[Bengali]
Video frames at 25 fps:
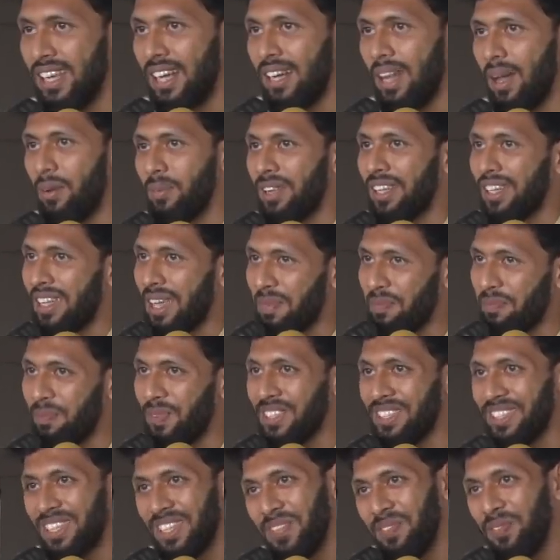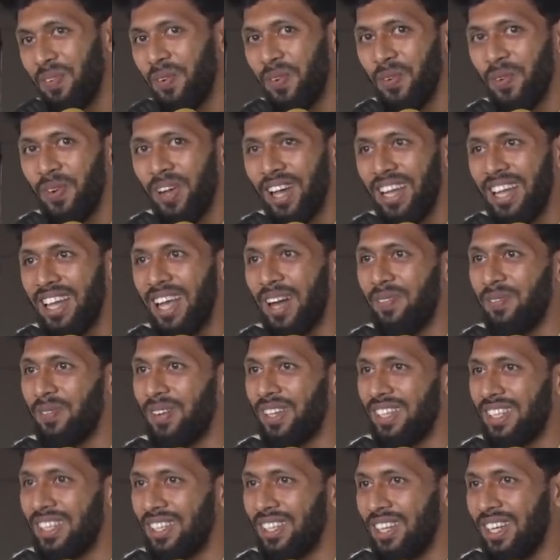স্যার আমার ক্যাম্পাসেরই বড় ভাই
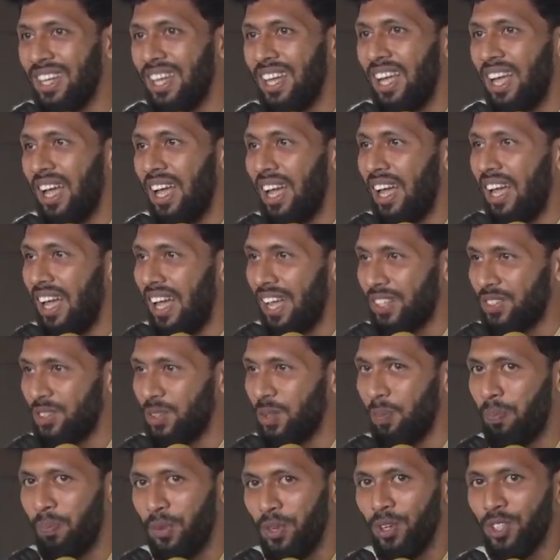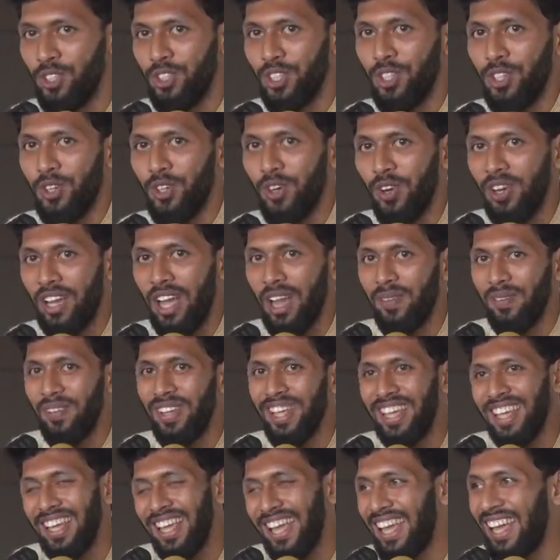আপনাদের একজন প্রিয় শিক্ষক আমি
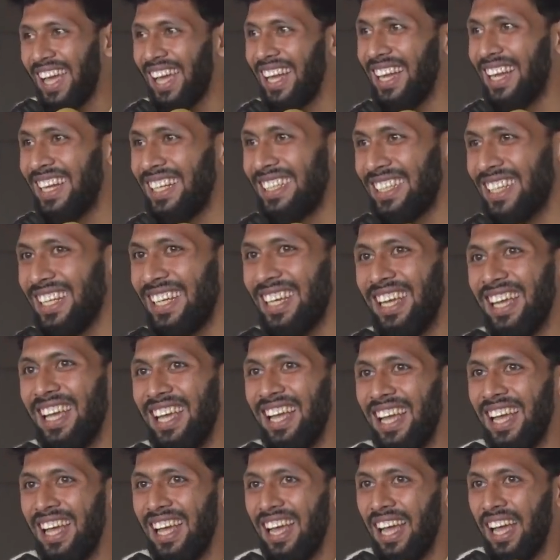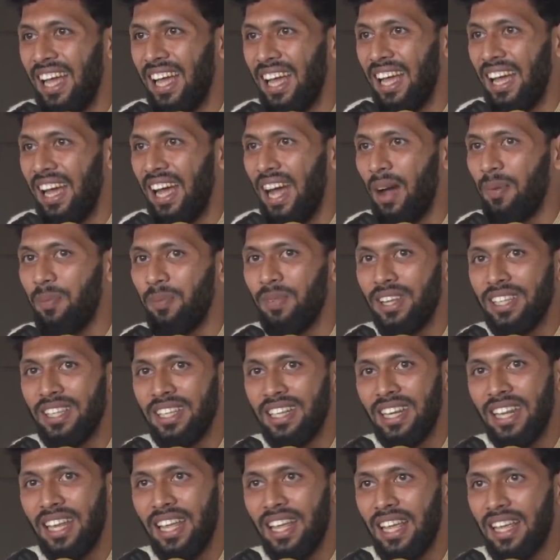এখানে এসে
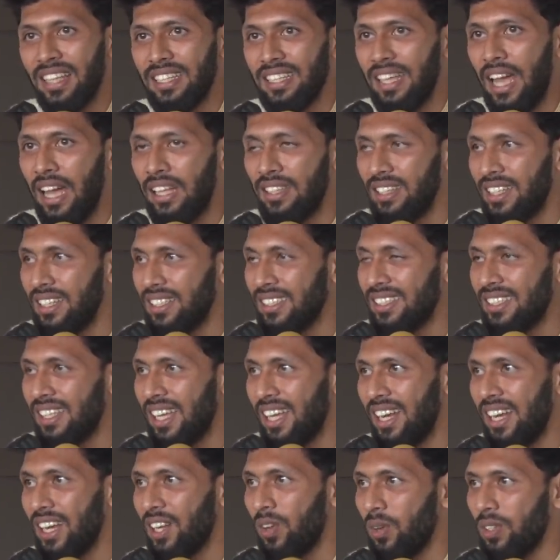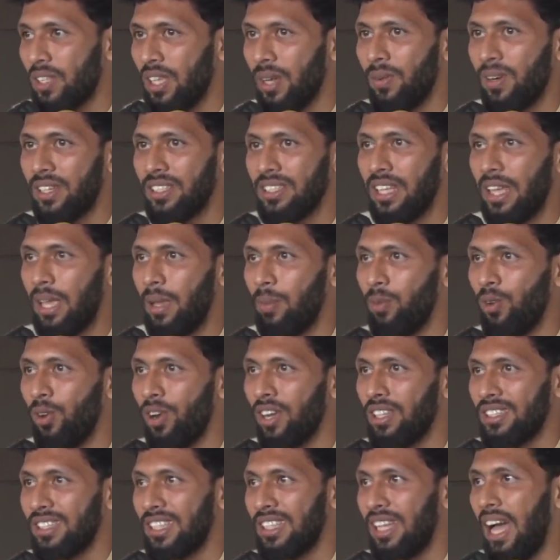আপনাদের আদনান স্যারের কথাবার্তা এবং
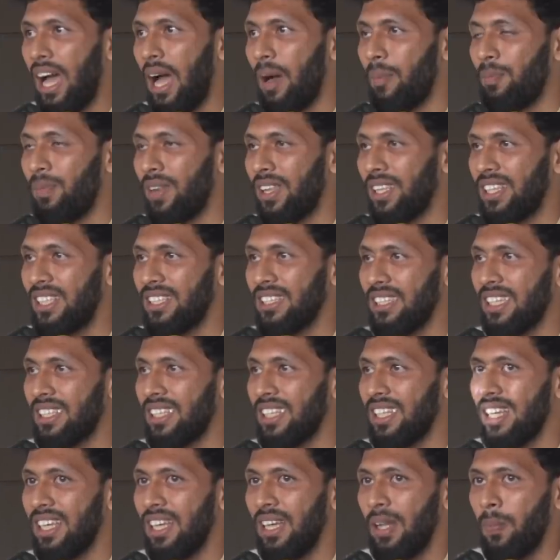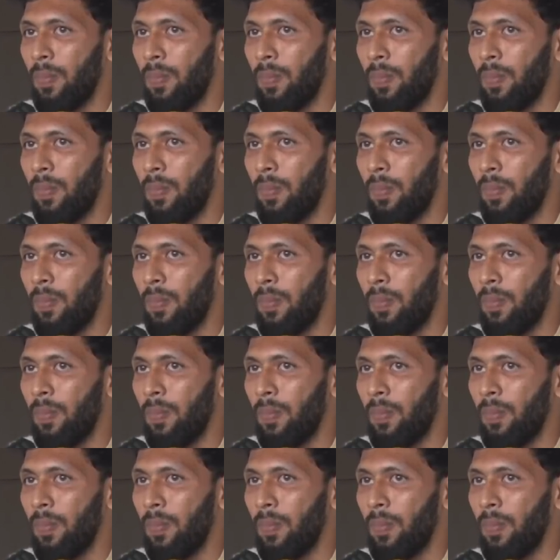আপনাদের সাথে